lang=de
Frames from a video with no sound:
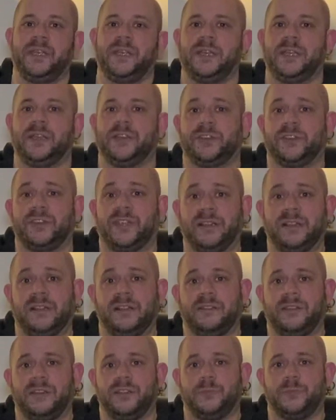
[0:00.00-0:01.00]
Es
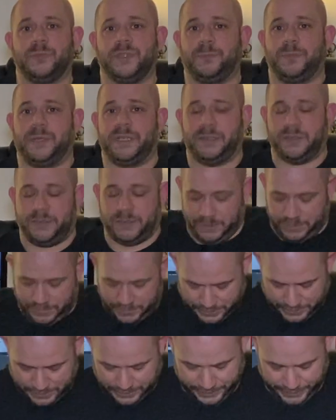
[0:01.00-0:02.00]
handelt sich um die Band
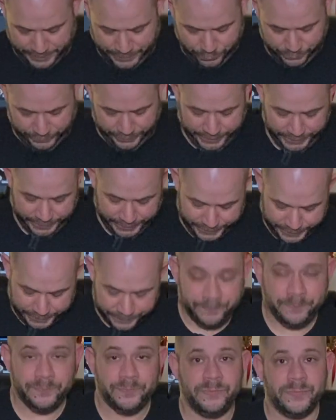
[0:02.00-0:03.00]
Leonea
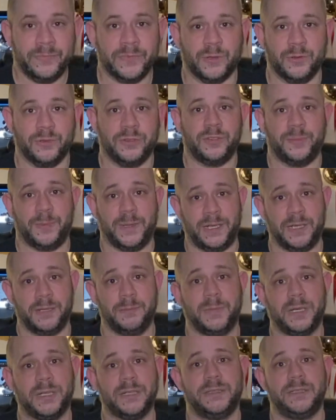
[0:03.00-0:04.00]
und zwar
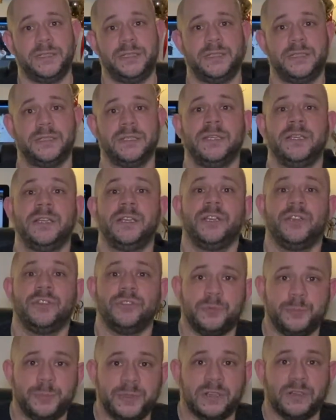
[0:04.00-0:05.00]
machen die
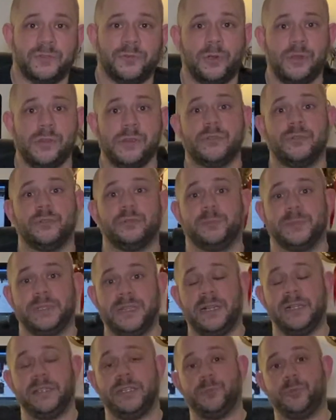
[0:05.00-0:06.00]
so ein bisschen Volk- und
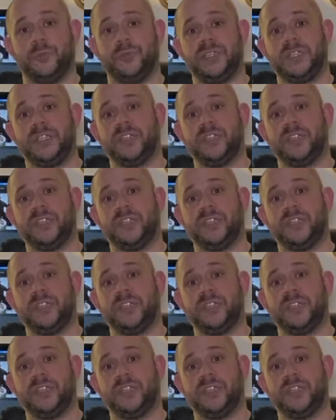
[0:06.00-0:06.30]
Mittelaltermusik,